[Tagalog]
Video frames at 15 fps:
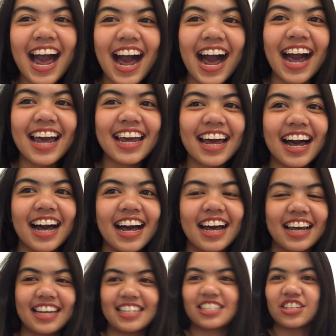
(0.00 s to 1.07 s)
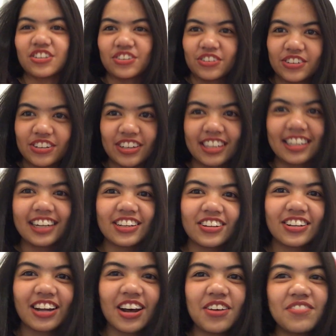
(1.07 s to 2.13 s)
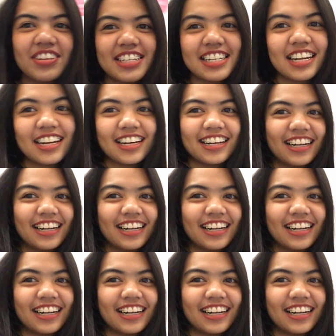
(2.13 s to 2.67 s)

Hi guys! So, andito na kami sa